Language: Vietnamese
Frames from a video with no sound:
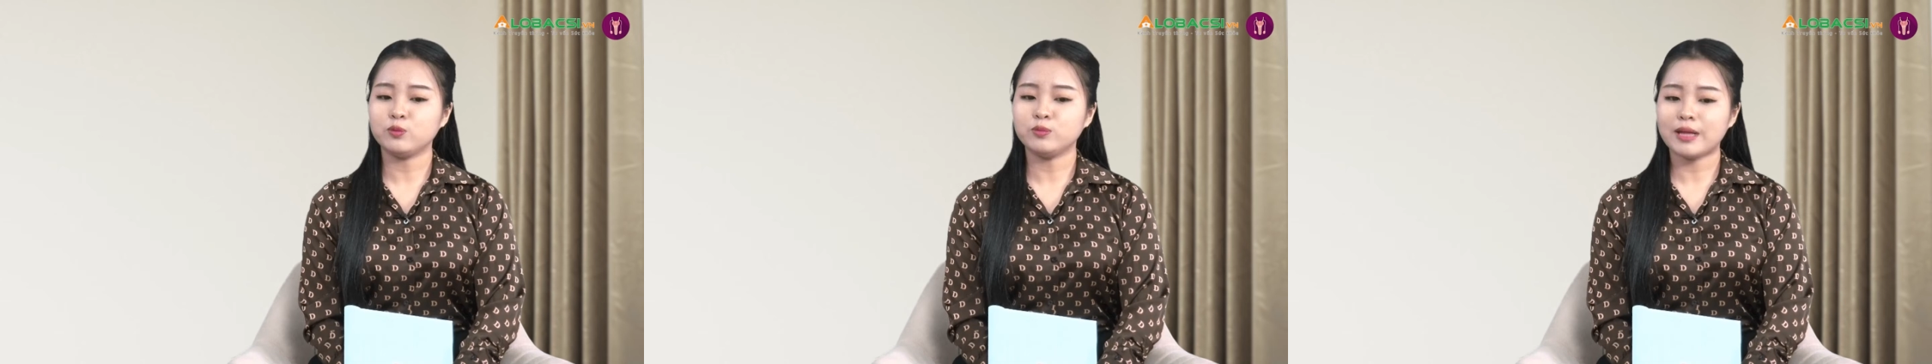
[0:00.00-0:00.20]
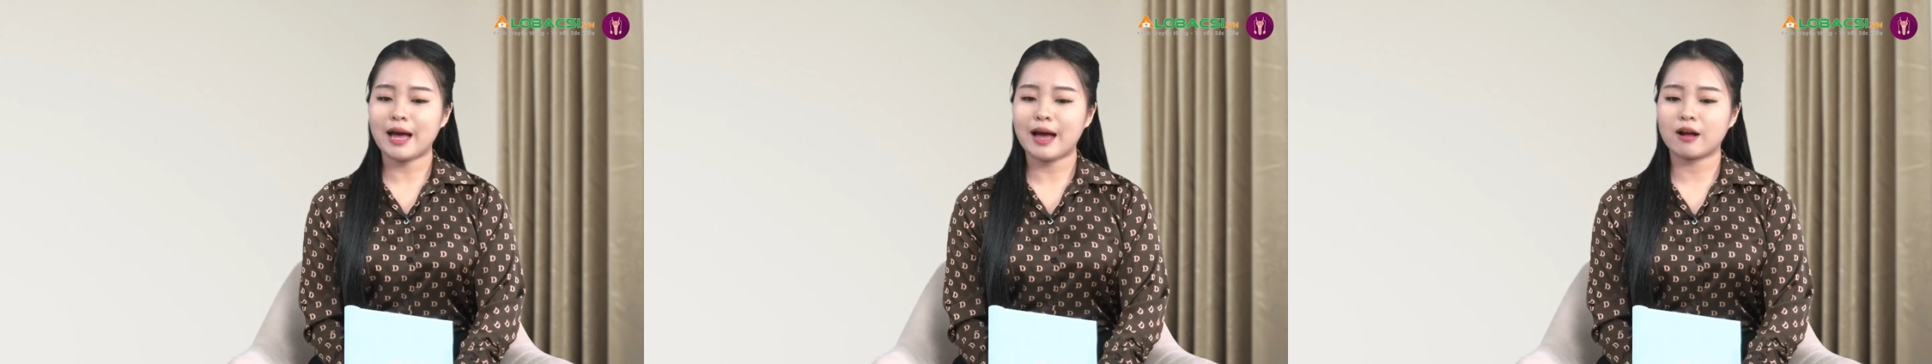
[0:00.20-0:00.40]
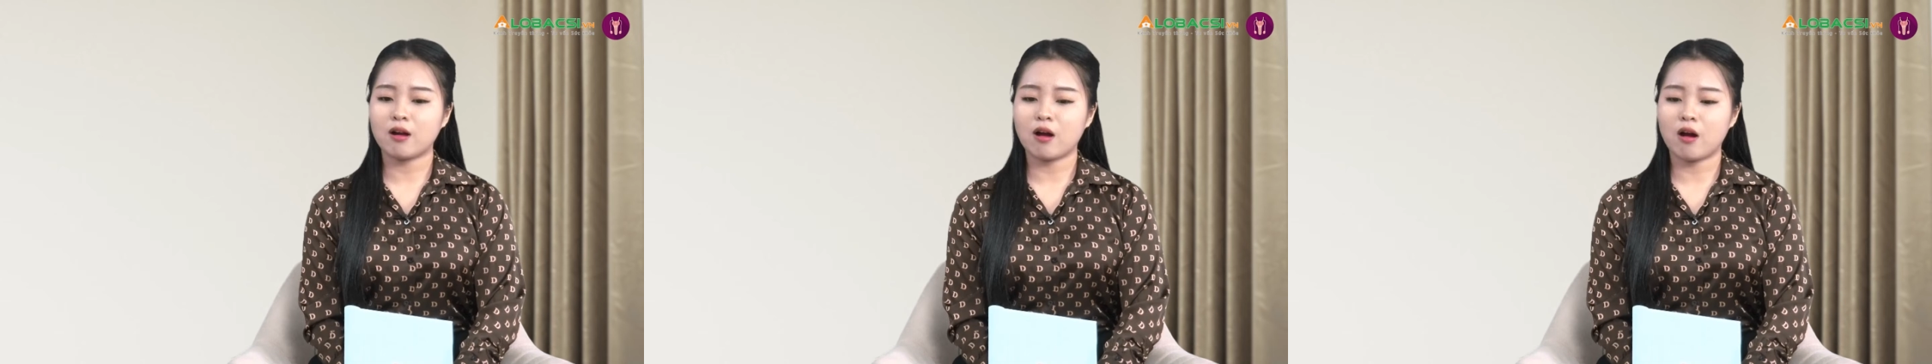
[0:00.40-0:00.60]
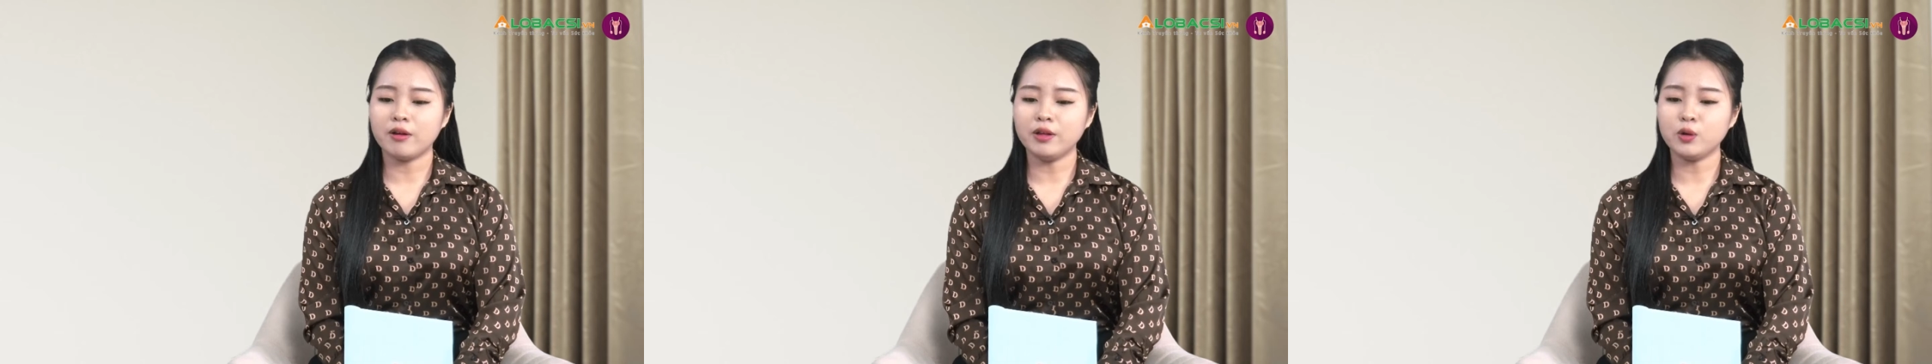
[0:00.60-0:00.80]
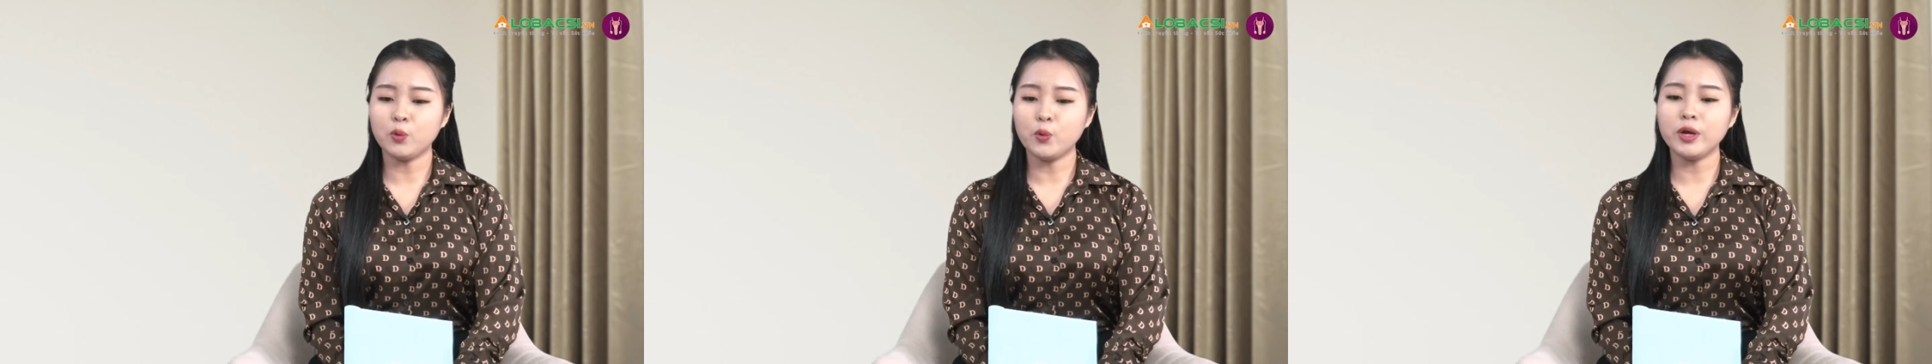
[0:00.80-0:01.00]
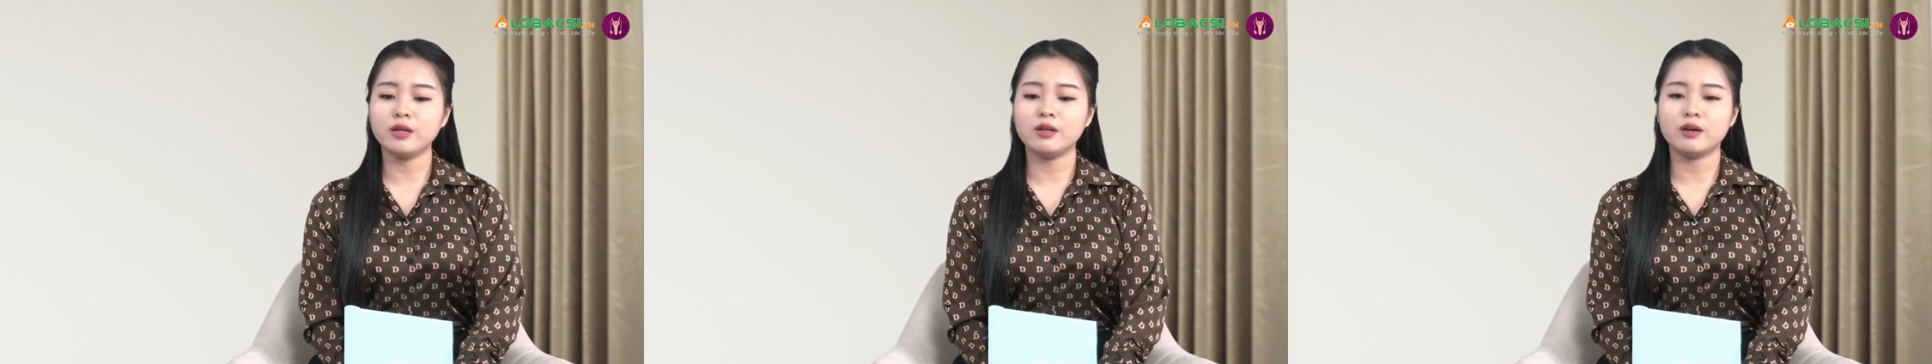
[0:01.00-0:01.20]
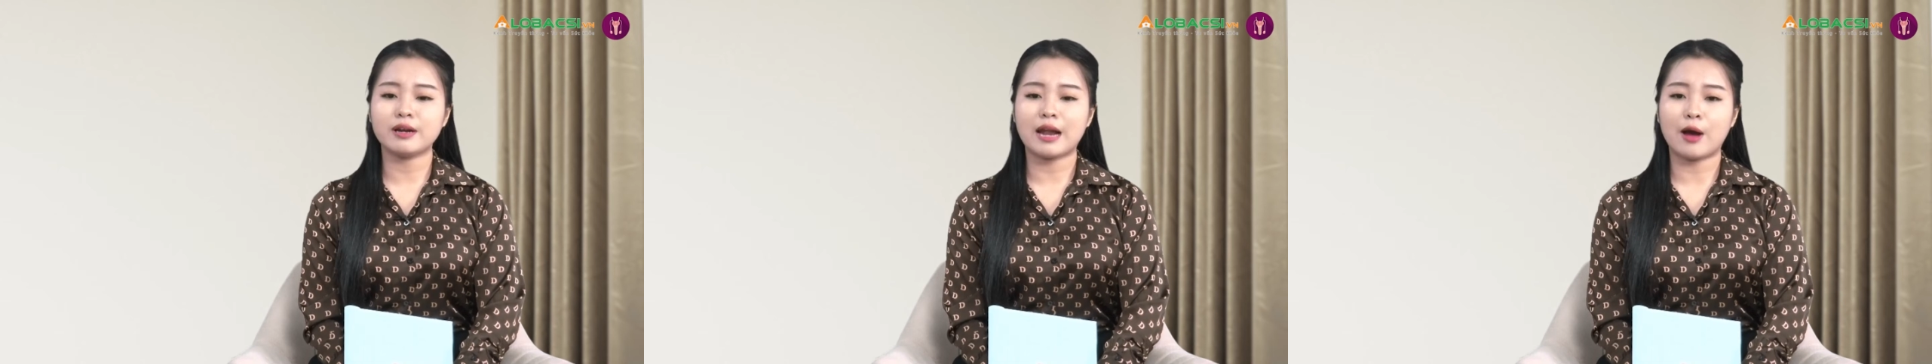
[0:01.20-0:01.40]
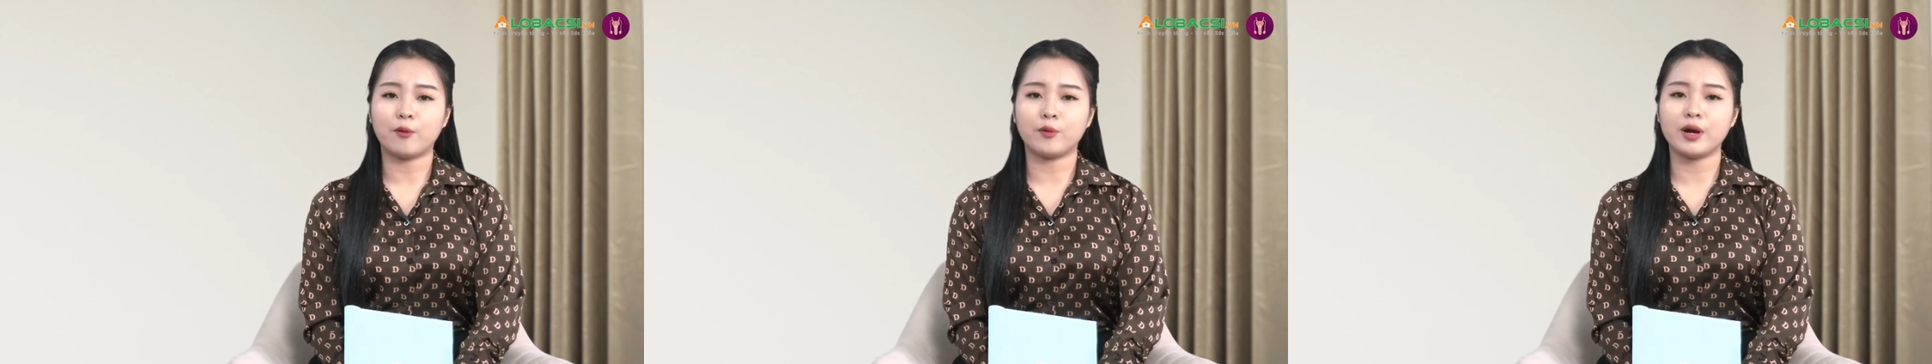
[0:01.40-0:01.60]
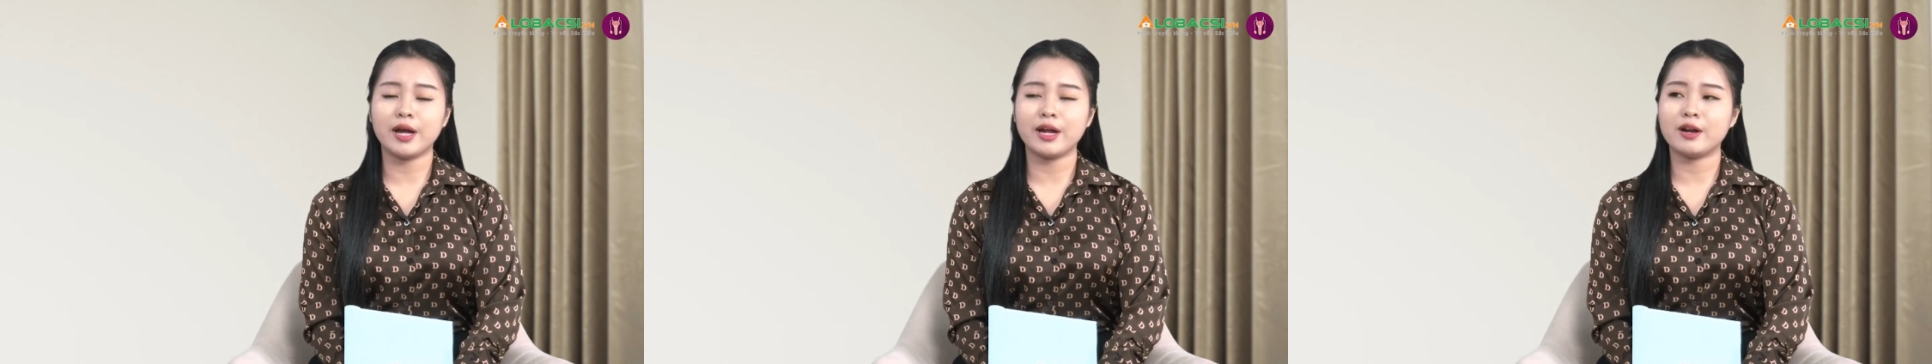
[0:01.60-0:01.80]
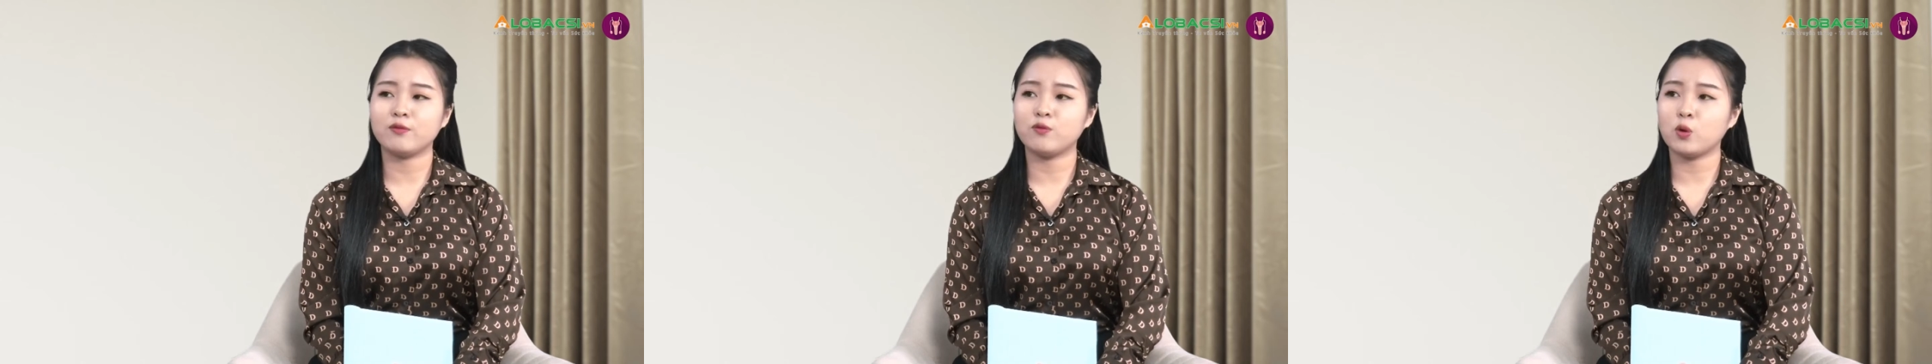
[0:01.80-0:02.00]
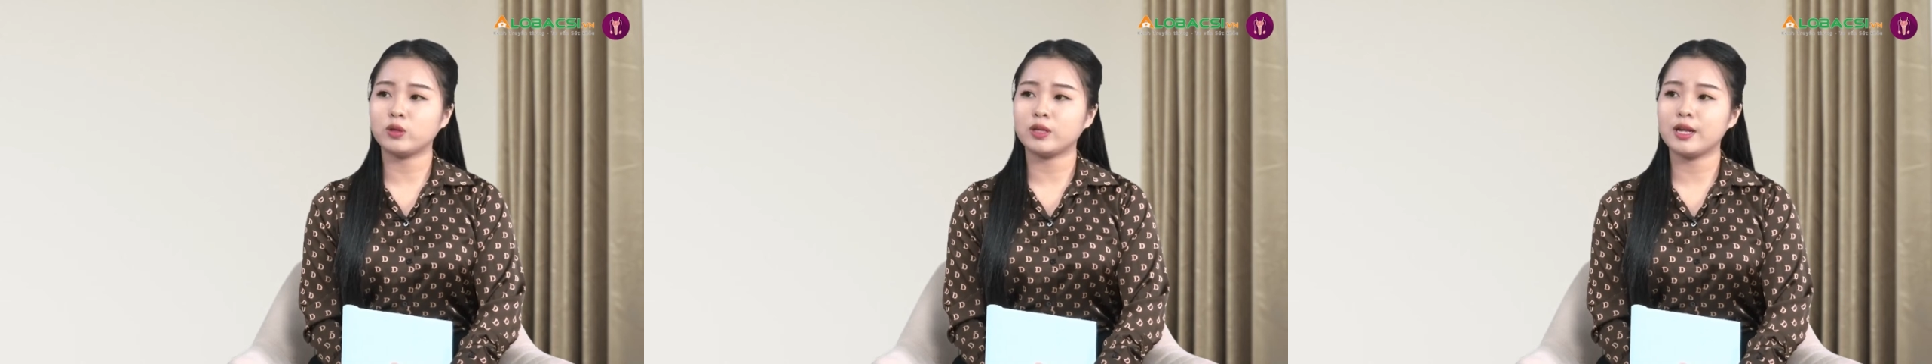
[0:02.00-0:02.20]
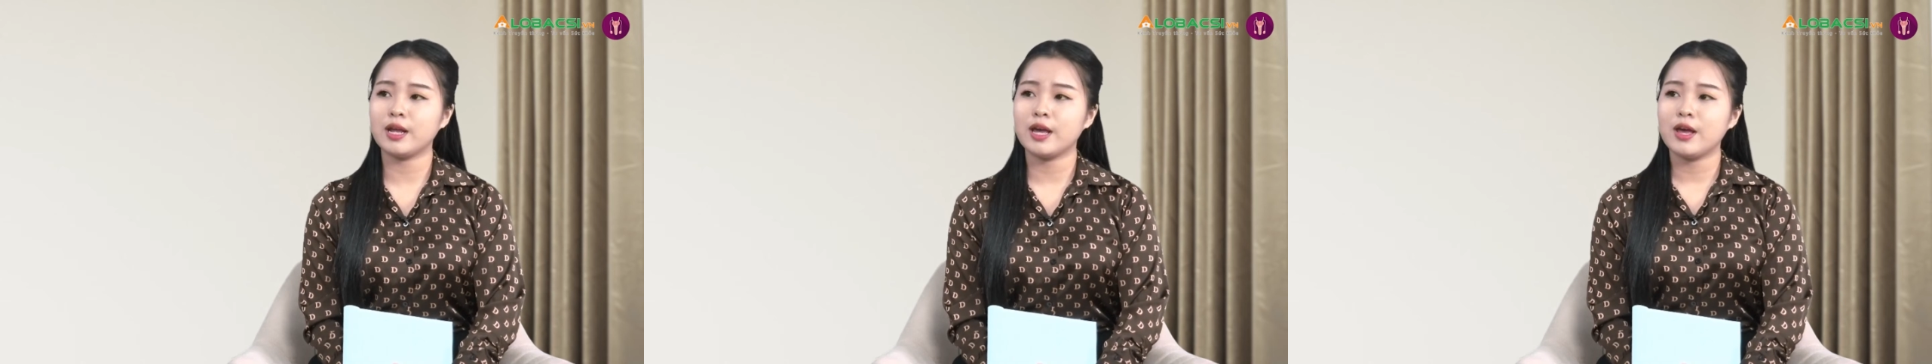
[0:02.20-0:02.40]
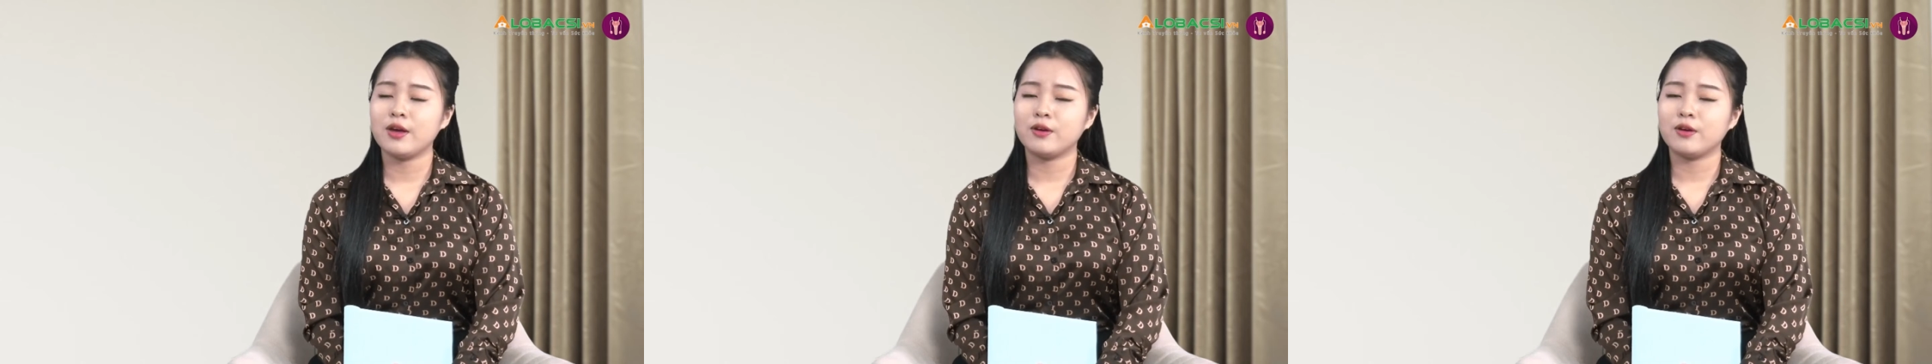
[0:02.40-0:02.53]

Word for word: Chúng ta có những nguyên nhân nào gây ra vô tinh